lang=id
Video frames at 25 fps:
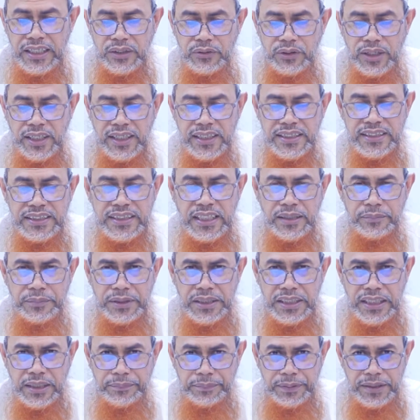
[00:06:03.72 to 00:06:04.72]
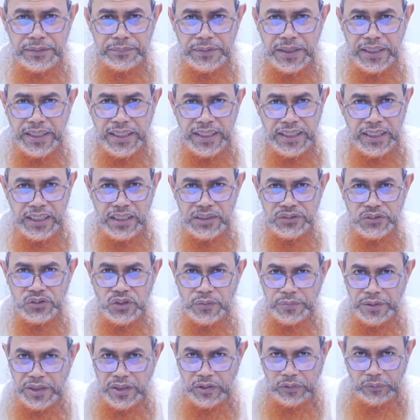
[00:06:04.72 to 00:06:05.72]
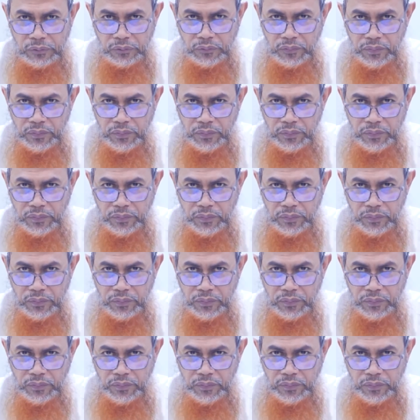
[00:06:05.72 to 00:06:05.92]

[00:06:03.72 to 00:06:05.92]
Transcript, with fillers: waris yang mendapat bagian asobah.